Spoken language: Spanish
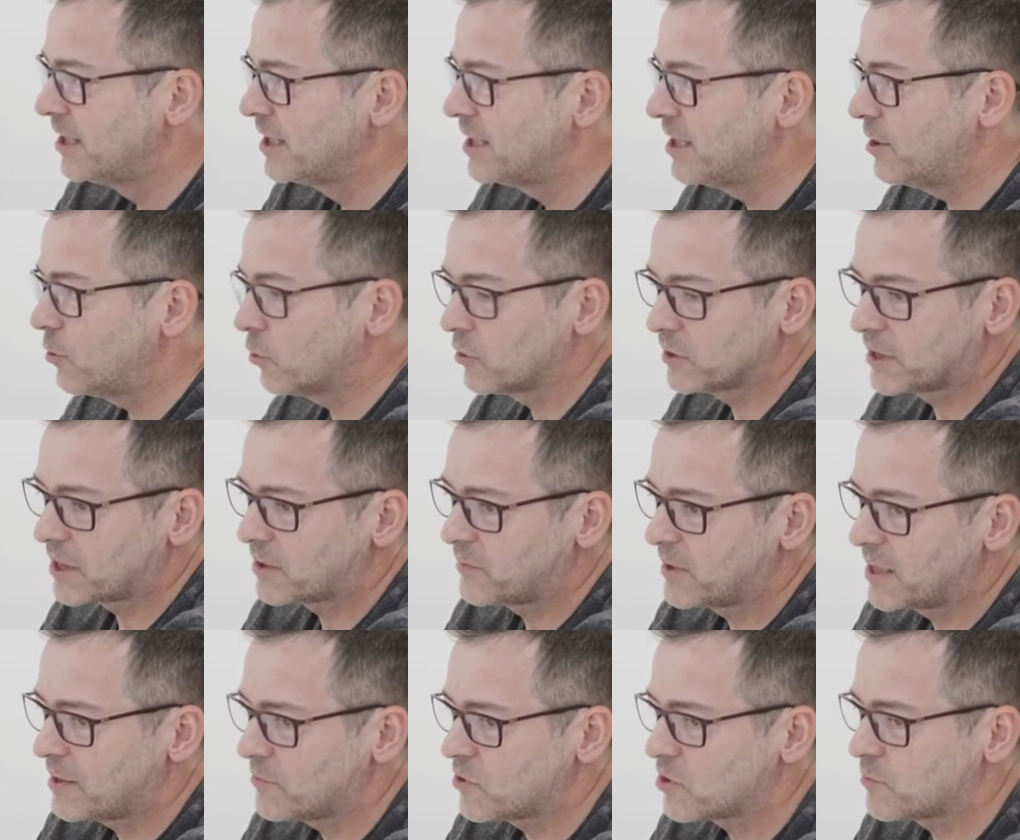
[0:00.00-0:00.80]
Y luego
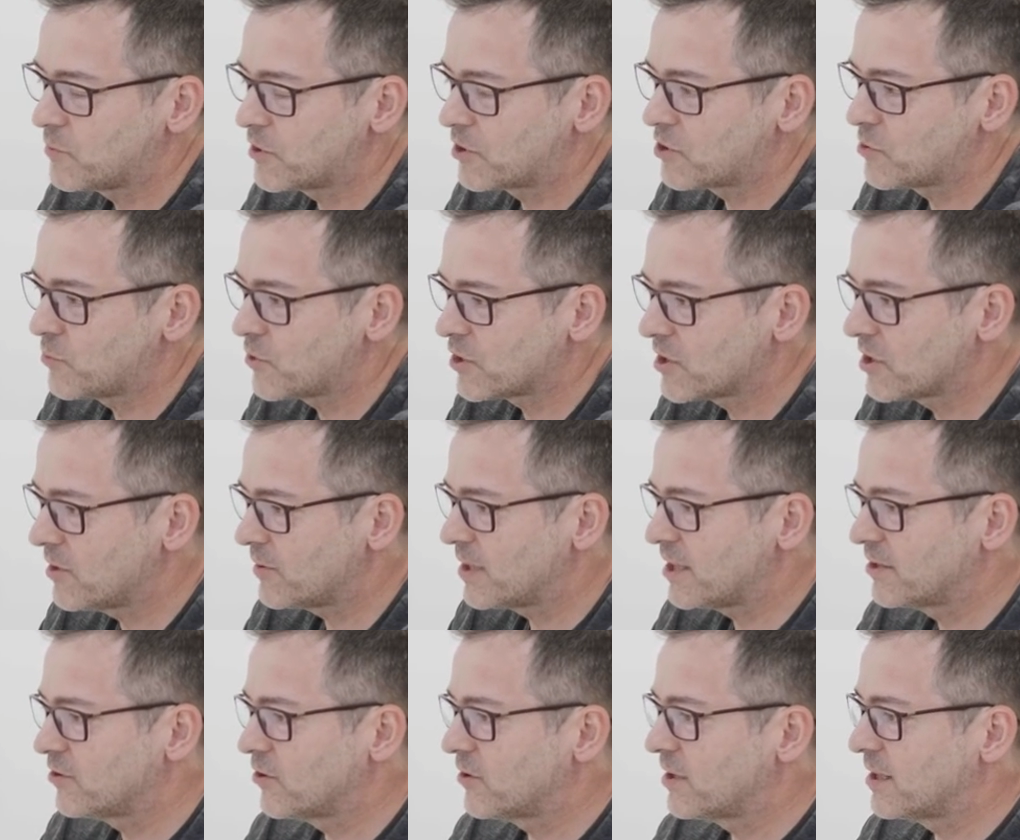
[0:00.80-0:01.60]
terminamos, por supuesto,
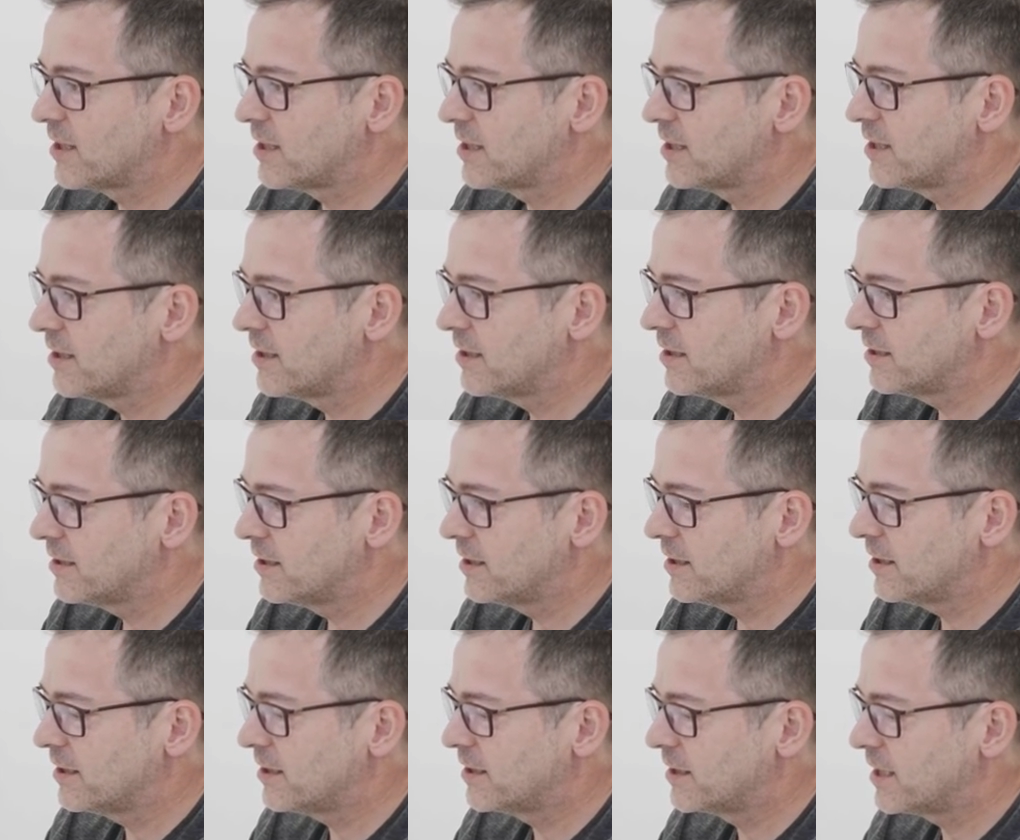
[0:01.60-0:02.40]
hablando
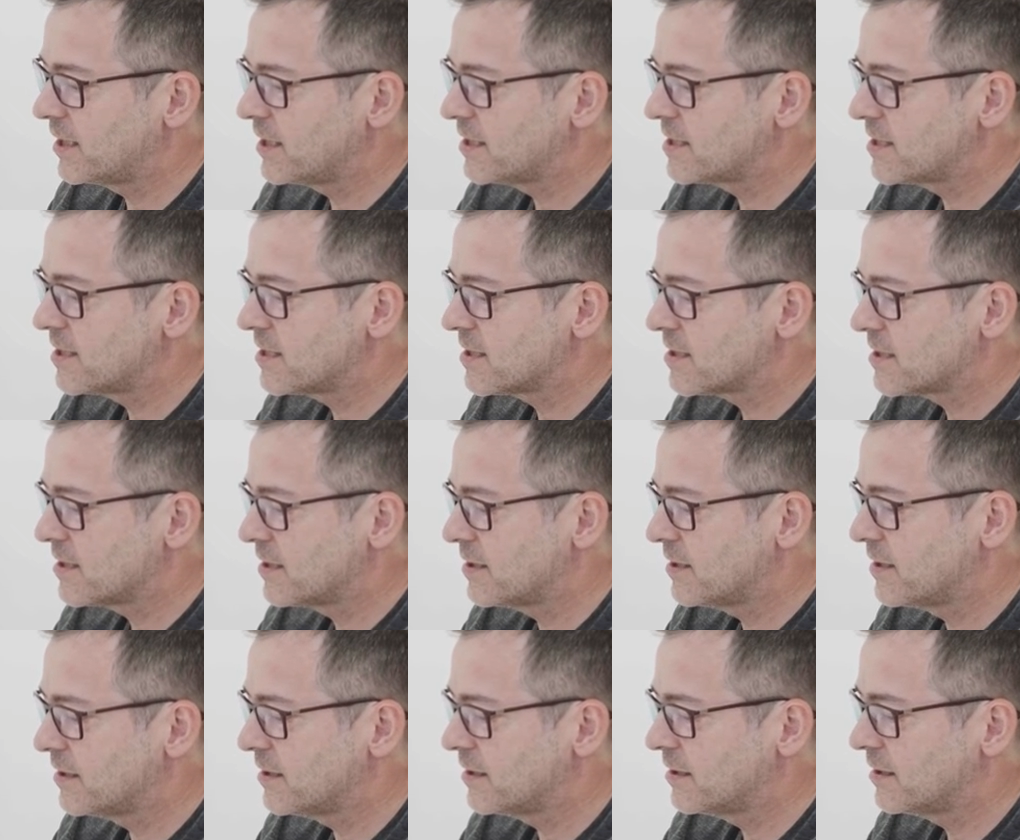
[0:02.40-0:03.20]
de, análisis
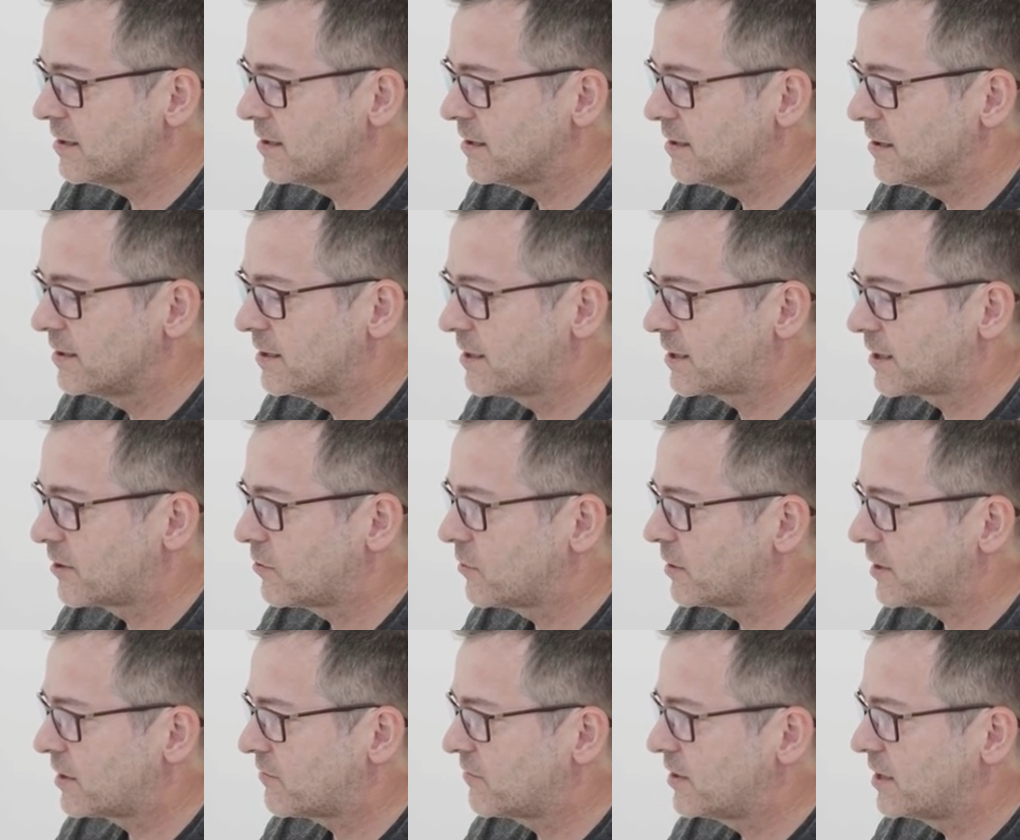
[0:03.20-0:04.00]
eh, de
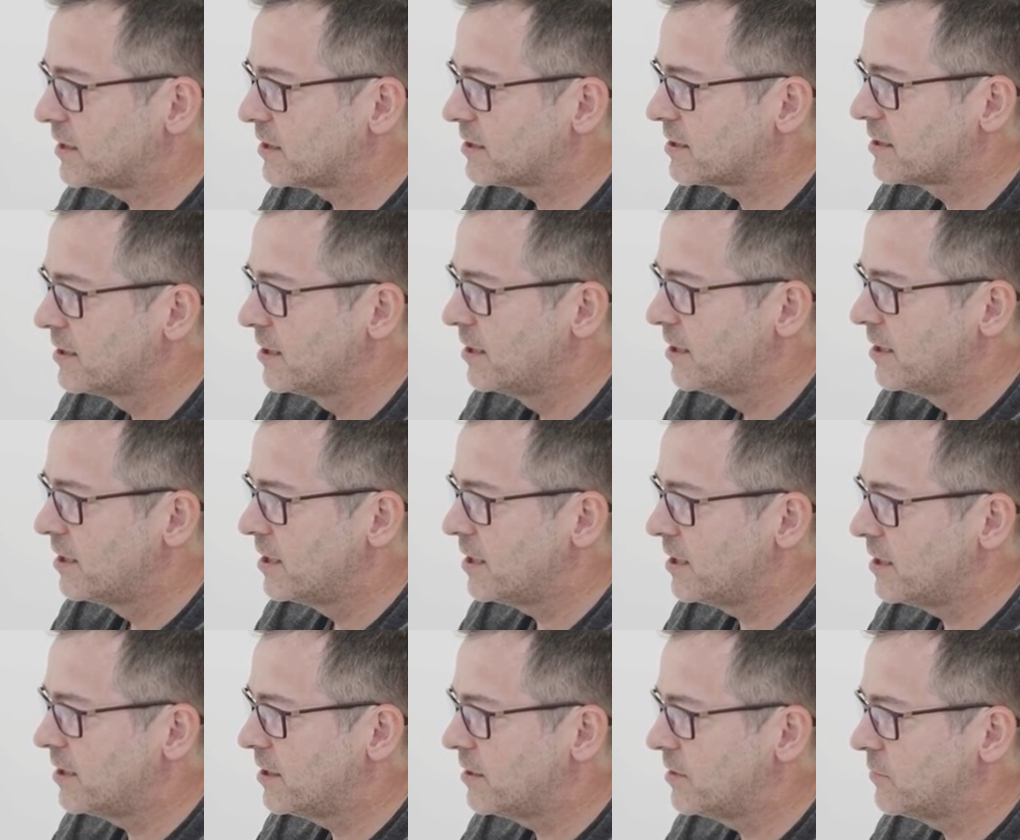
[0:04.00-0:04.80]
radiografías
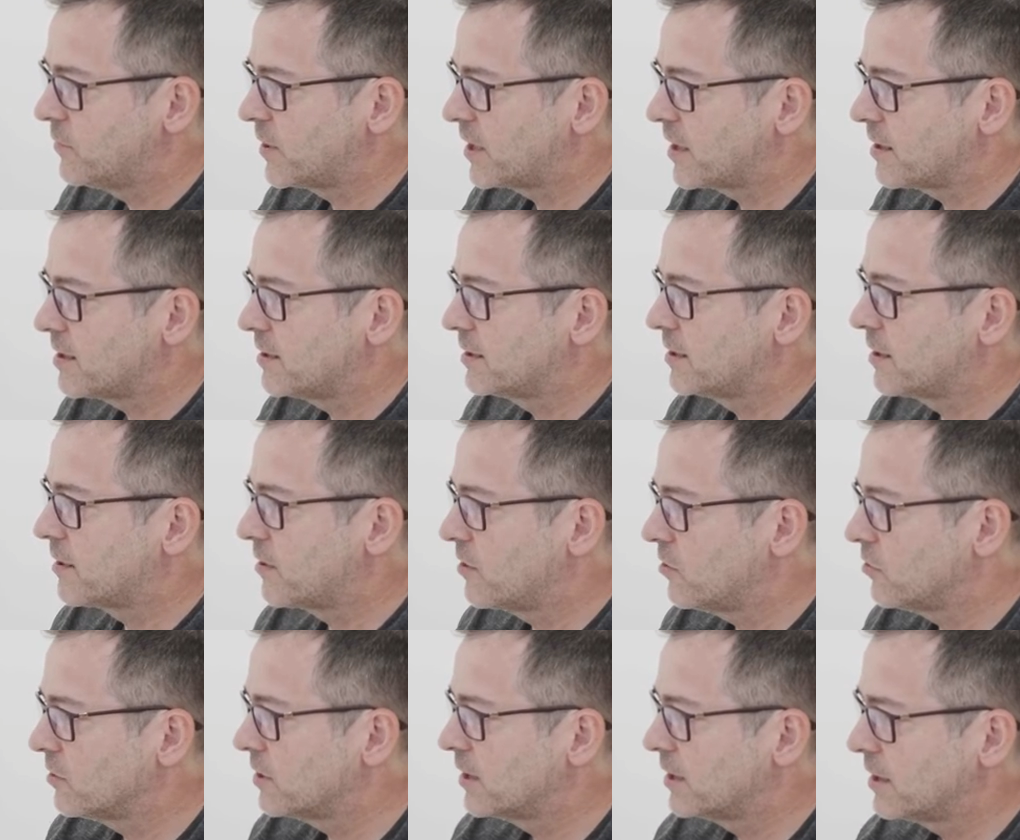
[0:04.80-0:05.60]
eh, para detección